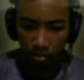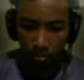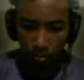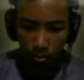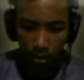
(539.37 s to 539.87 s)

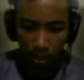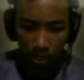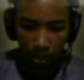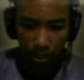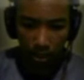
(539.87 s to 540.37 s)
Oh iya.
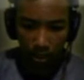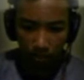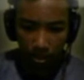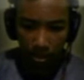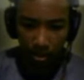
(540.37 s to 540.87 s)

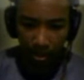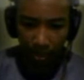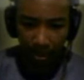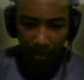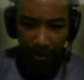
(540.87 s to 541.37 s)
Apa nih?
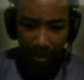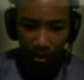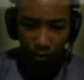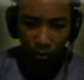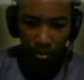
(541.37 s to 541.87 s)
Laba-laba.
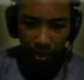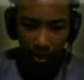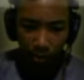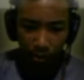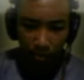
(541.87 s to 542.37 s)
Oh iya.
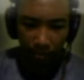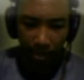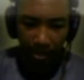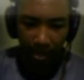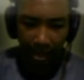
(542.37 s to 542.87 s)
Yeah. Well,
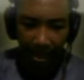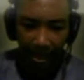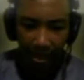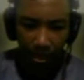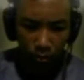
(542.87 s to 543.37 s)
ya.
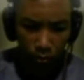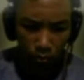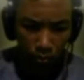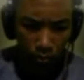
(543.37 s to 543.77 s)
Aduh.